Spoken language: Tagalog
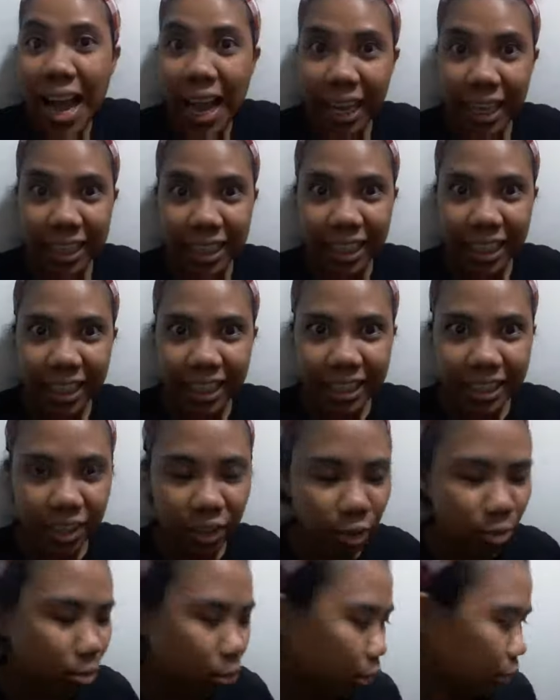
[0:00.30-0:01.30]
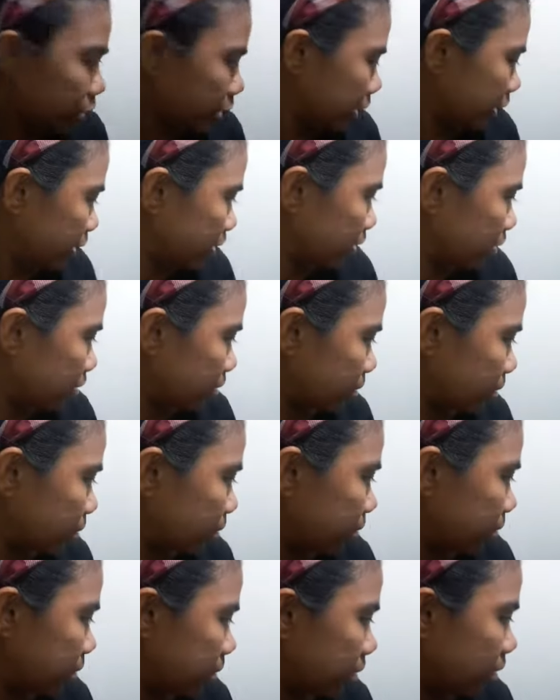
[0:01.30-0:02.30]
Hi guys, good morning.
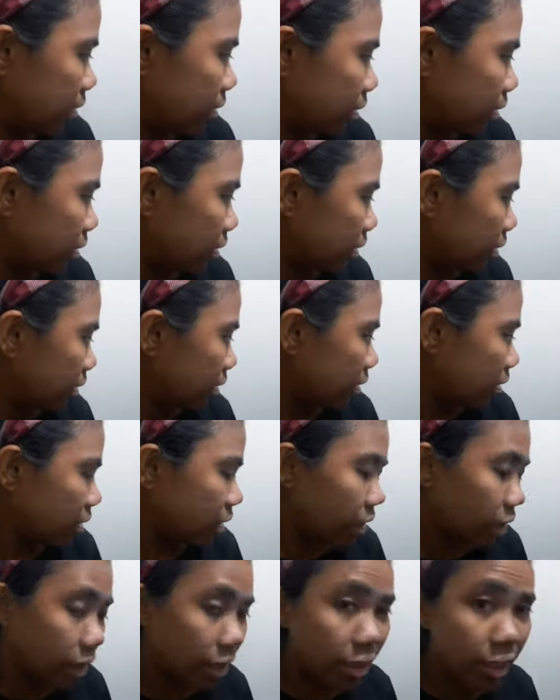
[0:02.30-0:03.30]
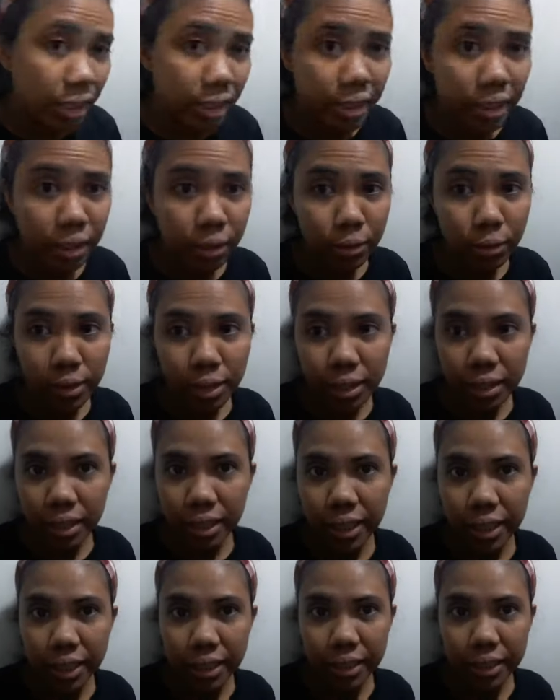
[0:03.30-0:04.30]
So, kagigising ko lang
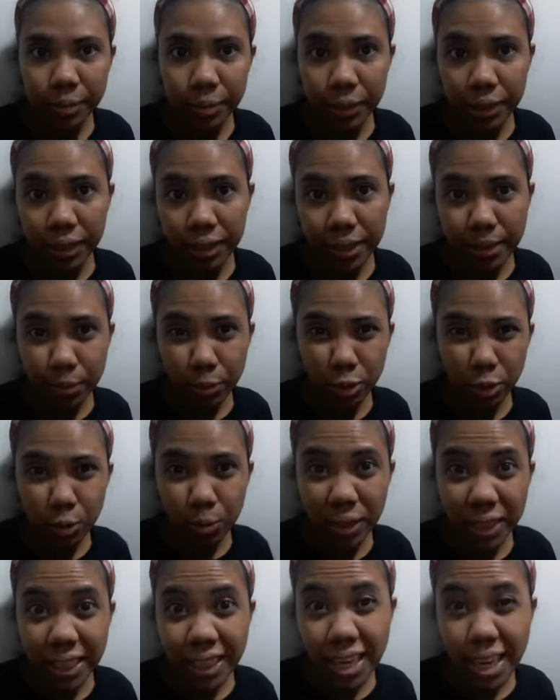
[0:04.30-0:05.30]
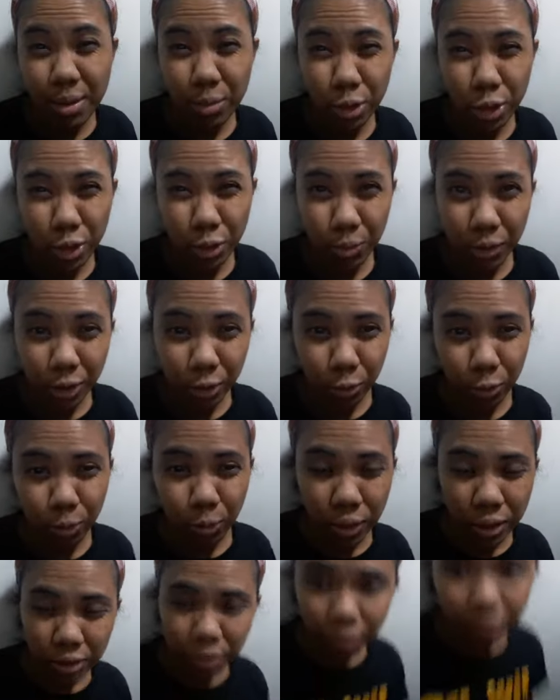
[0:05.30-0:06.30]
guys, pagkatapos ko maghilamot at
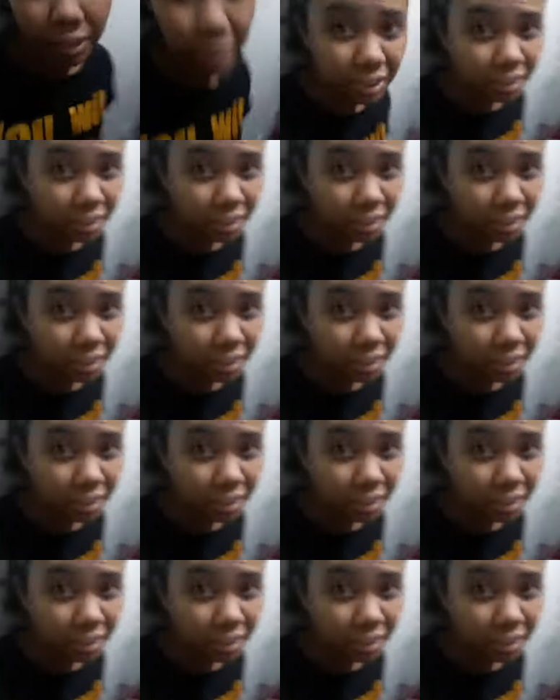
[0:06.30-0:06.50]
mag-toothbrush. So,